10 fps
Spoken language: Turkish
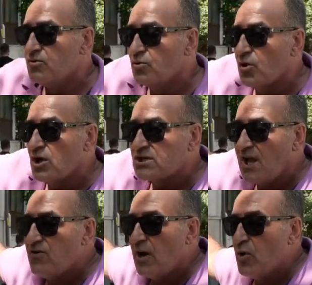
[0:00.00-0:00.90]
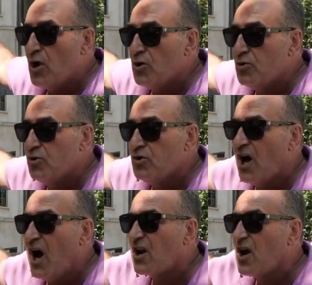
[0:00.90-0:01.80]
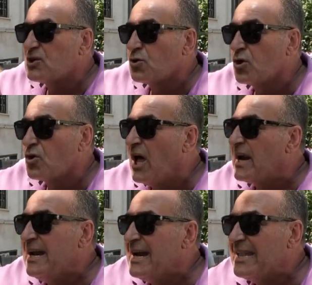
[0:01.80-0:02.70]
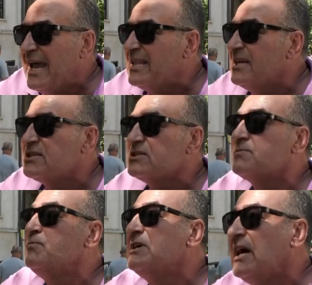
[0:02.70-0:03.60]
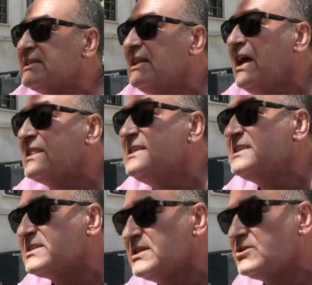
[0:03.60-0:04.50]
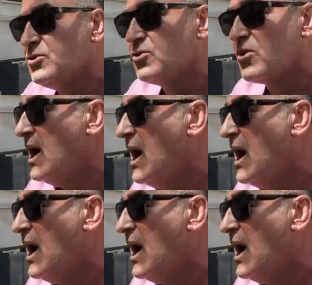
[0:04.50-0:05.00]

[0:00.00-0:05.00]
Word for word: Yugoslavya bölündüğünde halka sordular neredeydiniz? Brezilya dizisi izliyorduk.